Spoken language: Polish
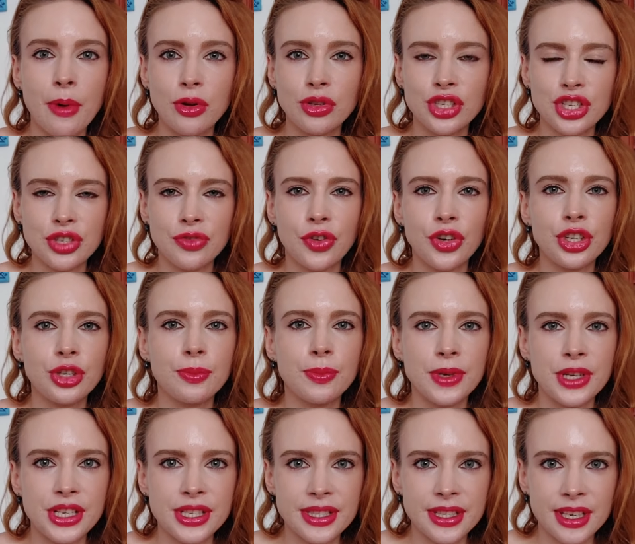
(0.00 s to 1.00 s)
emocje swoich
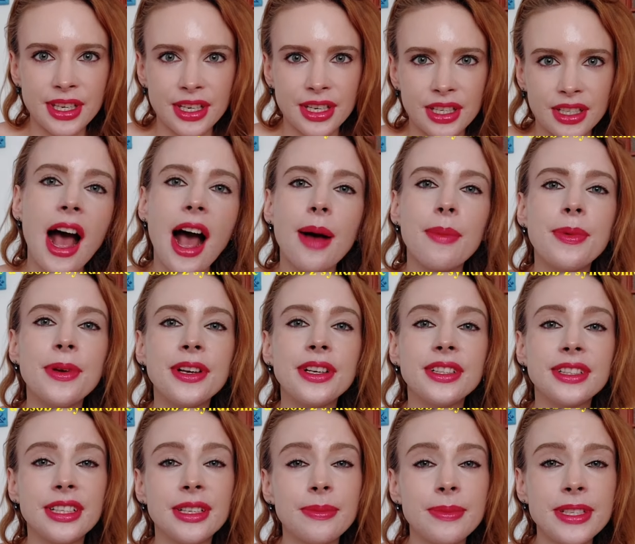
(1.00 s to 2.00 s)
bliskich,
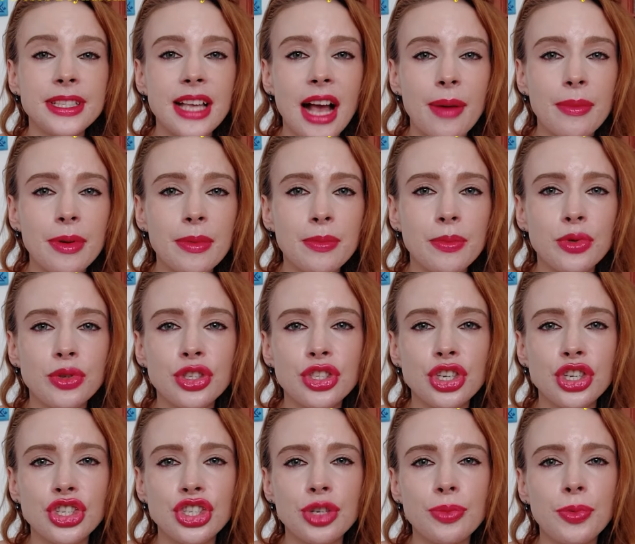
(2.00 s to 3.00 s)
aby tym samym móc
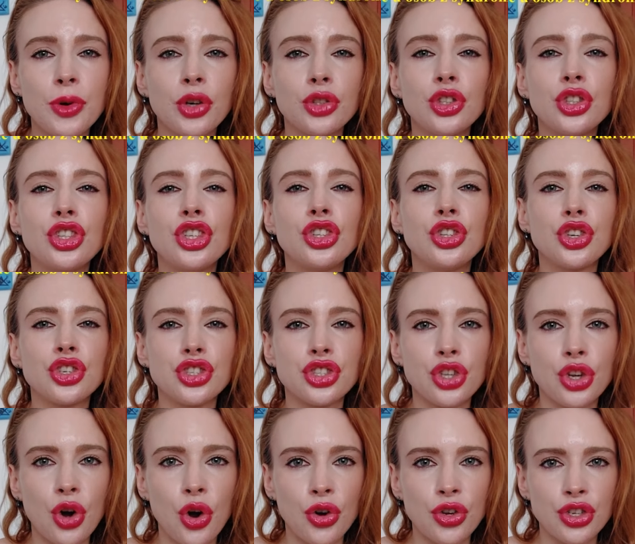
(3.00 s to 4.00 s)
się szybko do nich
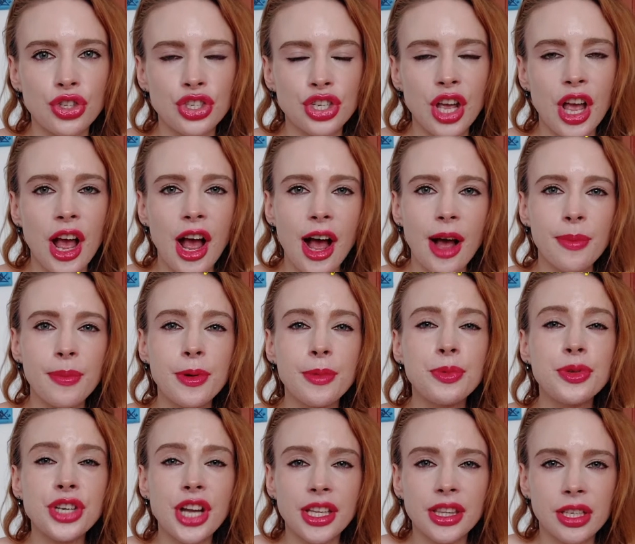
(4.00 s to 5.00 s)
dostroić, aby
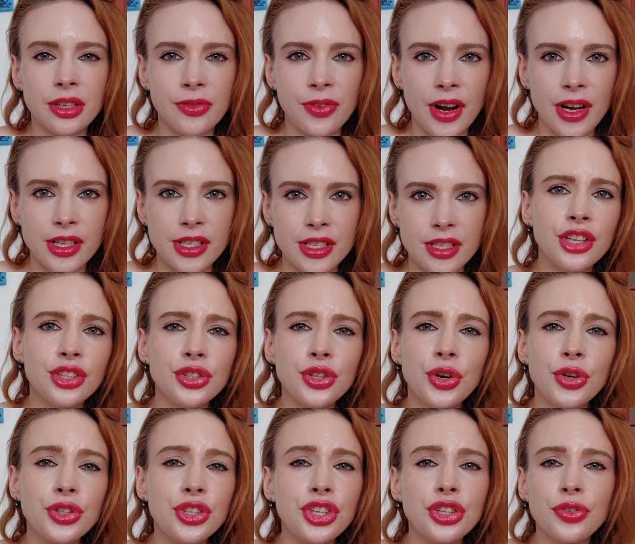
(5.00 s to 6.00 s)
przetrwać.
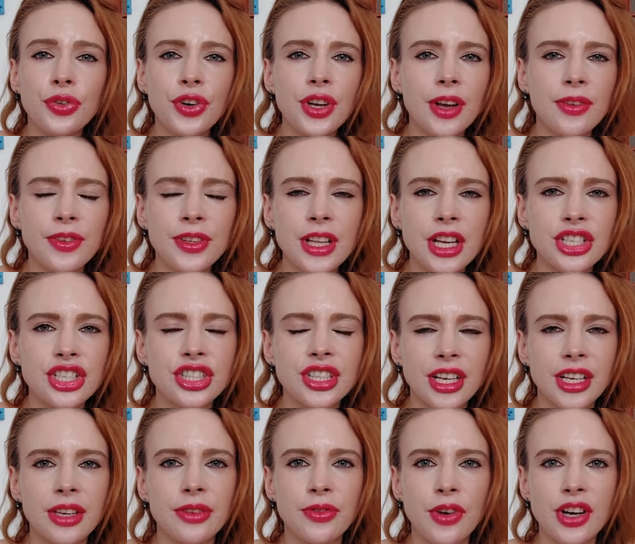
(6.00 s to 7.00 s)
To nie Twoja wina, że
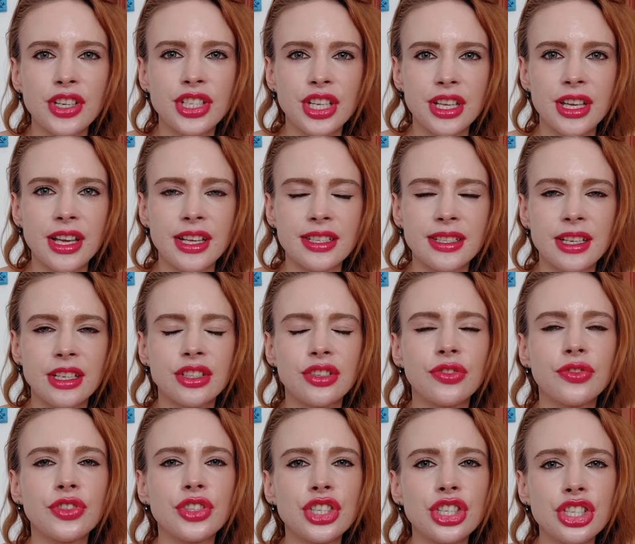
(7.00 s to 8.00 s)
taki właśnie
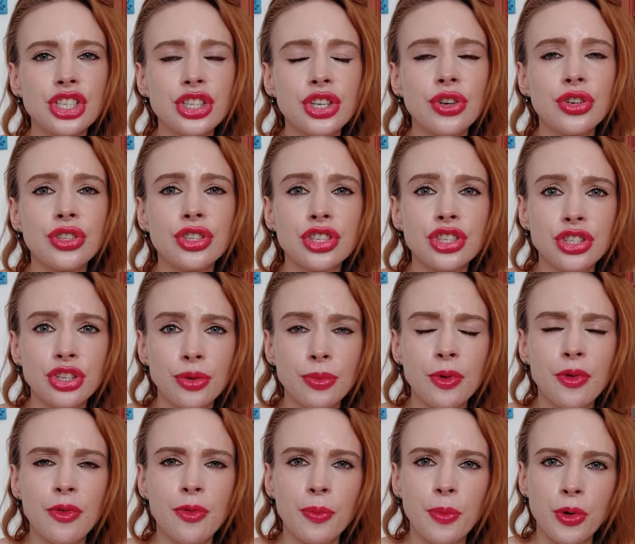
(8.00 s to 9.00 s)
jesteś. Wszystko jest z
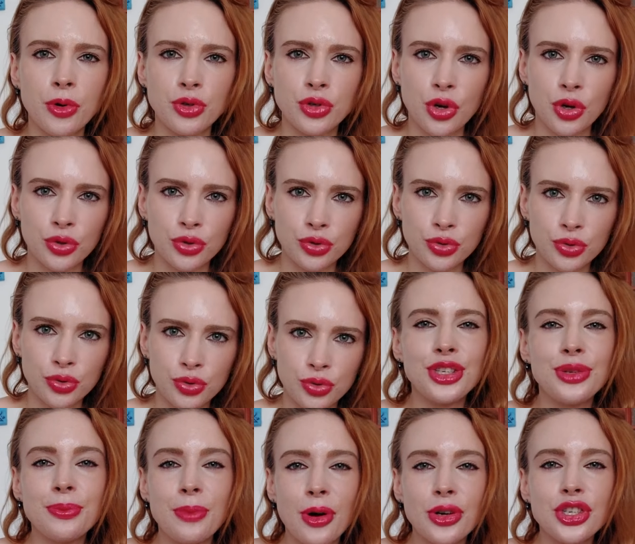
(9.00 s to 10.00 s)
Tobą w porządku
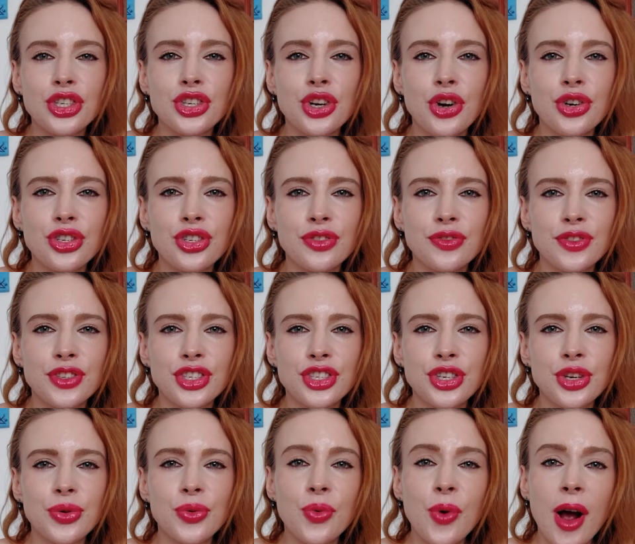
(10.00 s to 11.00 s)
i możesz
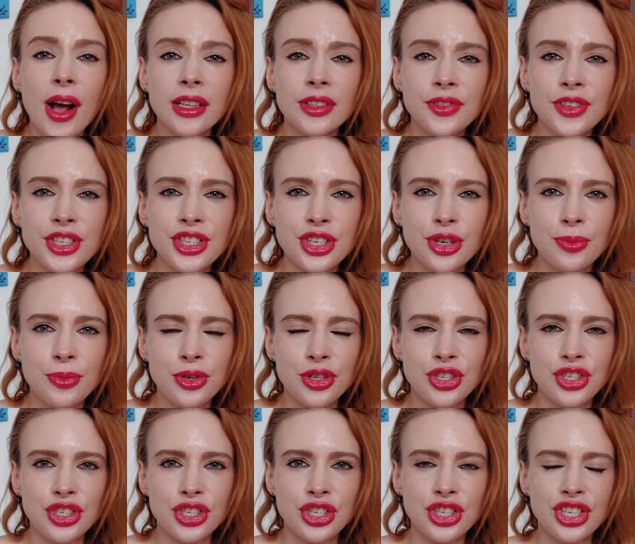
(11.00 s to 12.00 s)
oczywiście ułatwić sobie
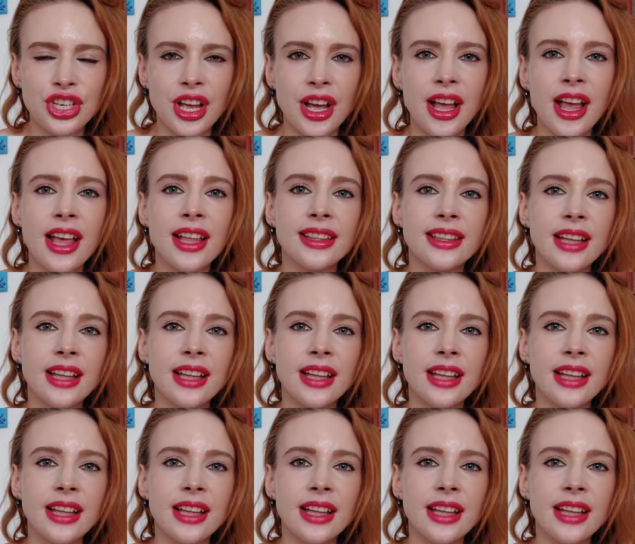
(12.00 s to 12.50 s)
życie